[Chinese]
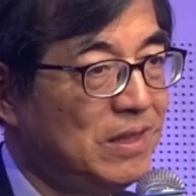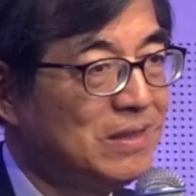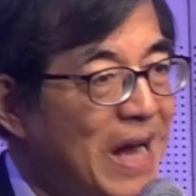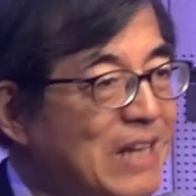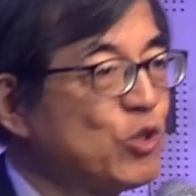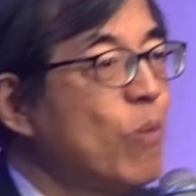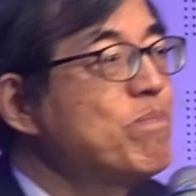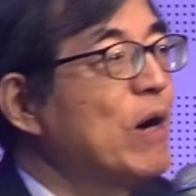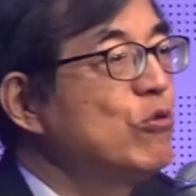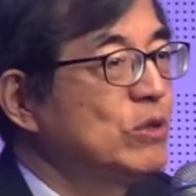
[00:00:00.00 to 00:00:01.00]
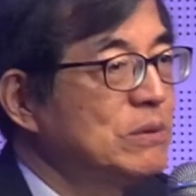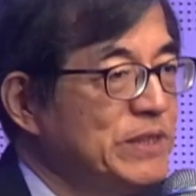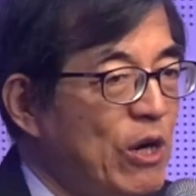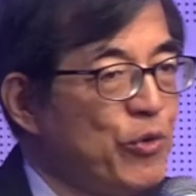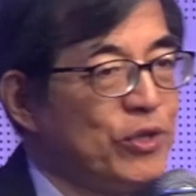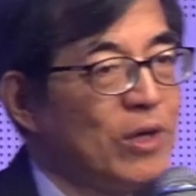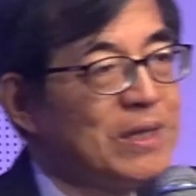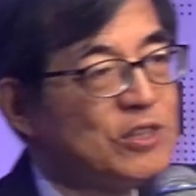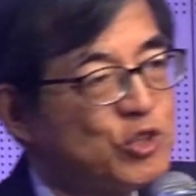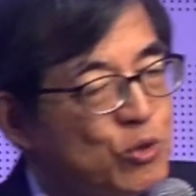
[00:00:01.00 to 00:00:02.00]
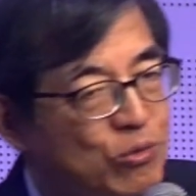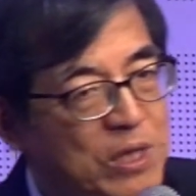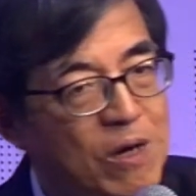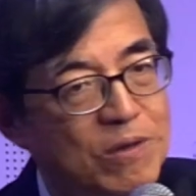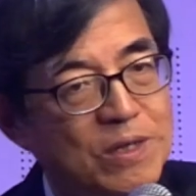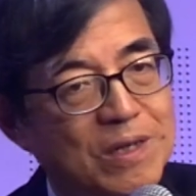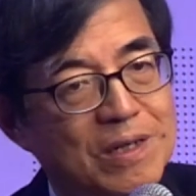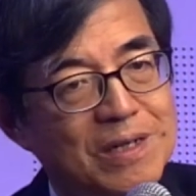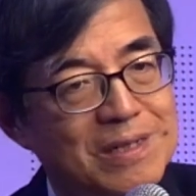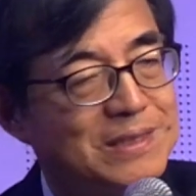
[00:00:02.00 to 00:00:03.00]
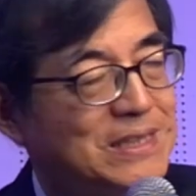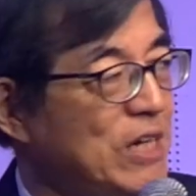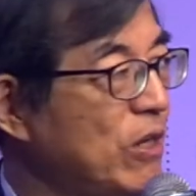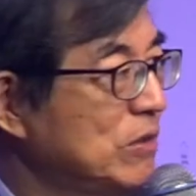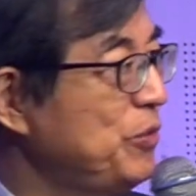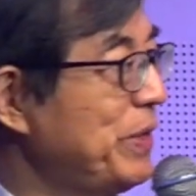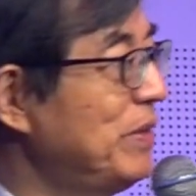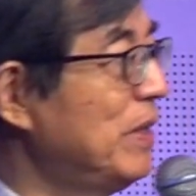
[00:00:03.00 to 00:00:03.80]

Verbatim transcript: 他从澎湖这么遥远的地方送到乐生疗养院，